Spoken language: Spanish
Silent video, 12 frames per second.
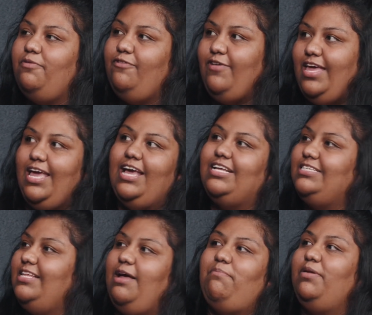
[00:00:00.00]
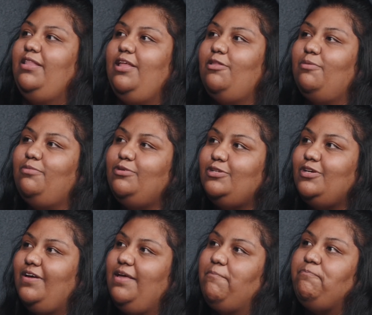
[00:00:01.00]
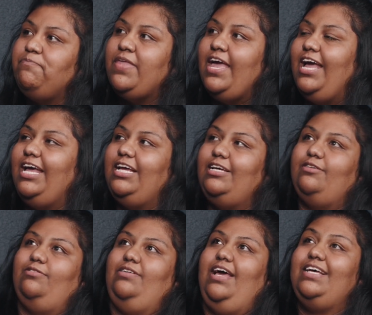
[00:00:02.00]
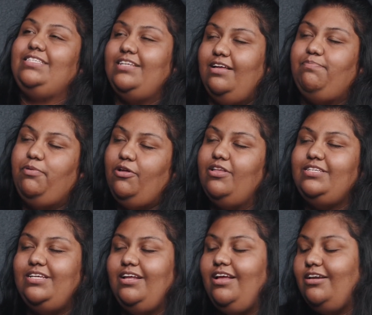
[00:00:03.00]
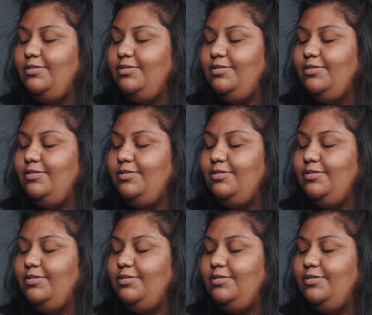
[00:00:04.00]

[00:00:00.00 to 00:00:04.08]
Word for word: fui este, aprendiendo mucho y eh, es, eh, puedo decir que